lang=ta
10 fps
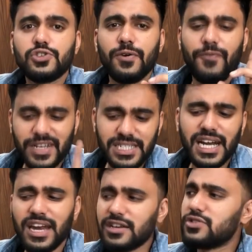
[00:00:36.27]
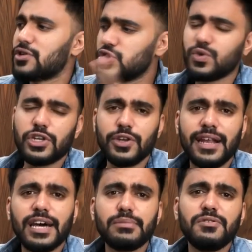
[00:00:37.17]
ஸோ ஃபஸ்ட் ஸ்டாண்டர்ட்லேருந்து டுவெல்த் வரைக்கும்
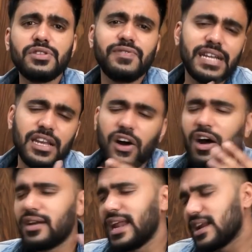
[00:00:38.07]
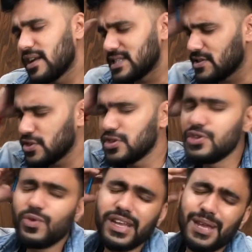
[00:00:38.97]
எல்லாருமே வந்து வீட்டில் ஆன்லைன் கிளாஸில்
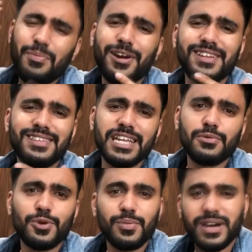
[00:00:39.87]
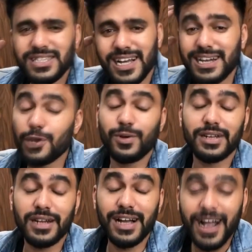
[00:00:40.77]
ஐயோ என்ன பண்ணுறதுன்னு தெரியாமல் ஒரு மாதிரி சங்கத்தில்
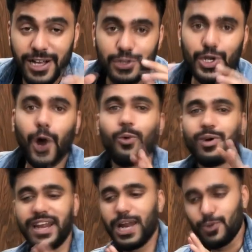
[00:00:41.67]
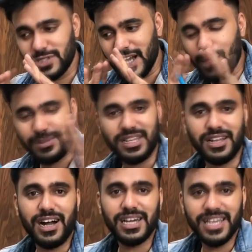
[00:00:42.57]
உட்காந்துருக்காங்க ஸோ அவங்களெல்லாம்
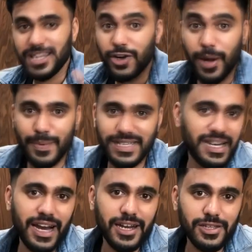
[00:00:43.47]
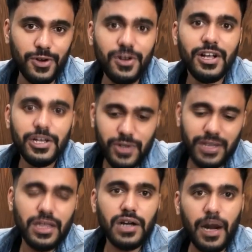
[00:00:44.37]
உற்சாகப்படுத்துறதுக்காக தான் இந்த காம்படிஷன் நாங்கள் நடத்துகிறோம் ஸோ
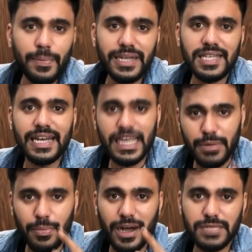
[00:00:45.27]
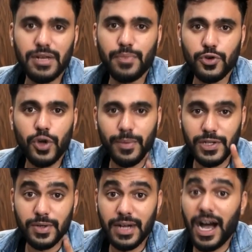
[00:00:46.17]
இந்த காம்படிஷன் நீங்கள் எப்படி பார்ட்டிசிபேட் பண்ணணும்
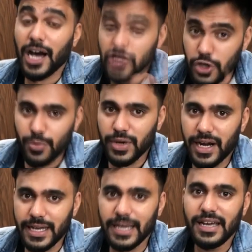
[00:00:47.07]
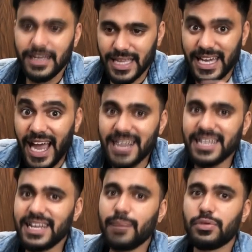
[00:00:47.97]
அப்படின்னு சொல்கிறேன் அதுக்கு முன்னாடி இந்த
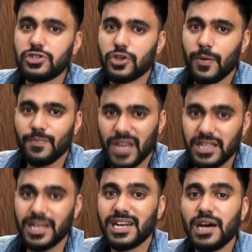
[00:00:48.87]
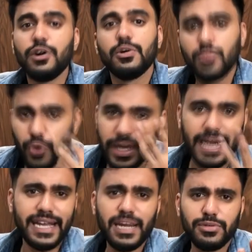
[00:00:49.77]
கேட்டகரியாக பிரிச்சிருக்கோம் அது என்னென்னா மூணு
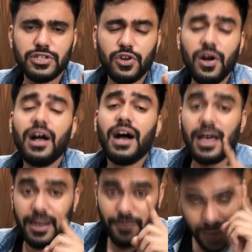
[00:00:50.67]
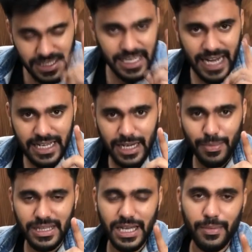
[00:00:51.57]
கேட்டகரியாக பிரிச்சிருக்கோம் அதில் ஃபர்ஸ்ட் கேட்டகரி
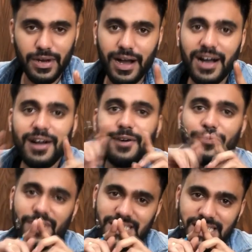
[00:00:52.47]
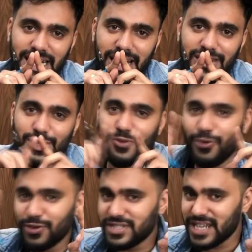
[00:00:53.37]
பார்த்திங்க அப்படின்னா ஃபஸ்ட் ஸ்டாண்டர்ட்லேருந்து
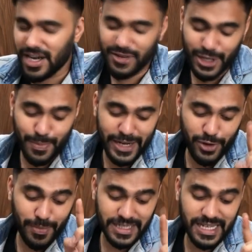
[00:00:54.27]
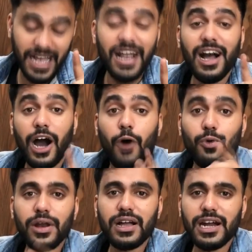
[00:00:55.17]
ஃபோர்த் ஸ்டாண்டர்ட் வரைக்கும் படிக்கக்கூடிய பசங்க
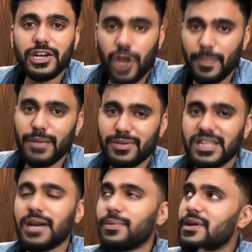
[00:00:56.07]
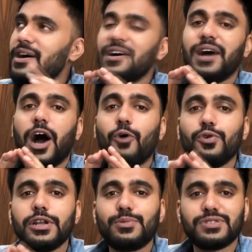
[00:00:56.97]
அவங்களுக்கான டாபிக் பார்த்திங்க அப்படின்னா
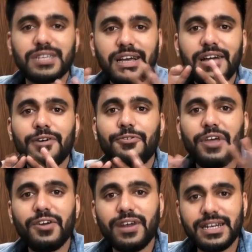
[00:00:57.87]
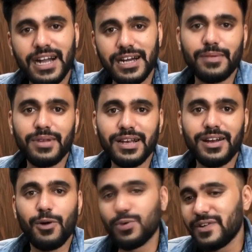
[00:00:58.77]
அவங்களுக்கு பிடிச்ச ஃபேவரட் அனிமல்
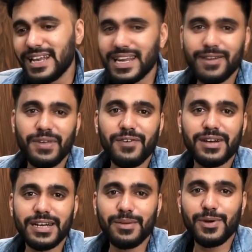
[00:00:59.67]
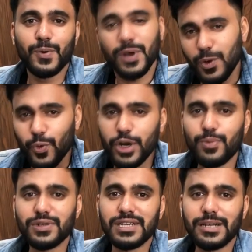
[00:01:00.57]
உங்கள் வீட்டில் இருக்க ஃபேவரட் அனிமல் இல்லை உங்களுக்கு
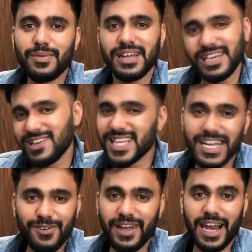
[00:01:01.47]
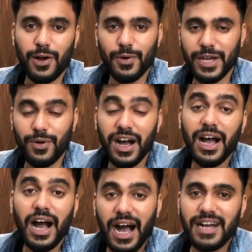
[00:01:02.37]
பிடிச்ச அனிமல் எதாக இருந்தாலும் நீங்கள் வரையலாம் ஓகேவா
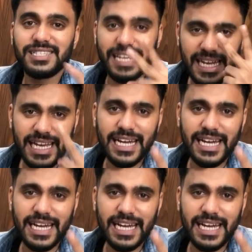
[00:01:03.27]
அண்ட் செகண்ட்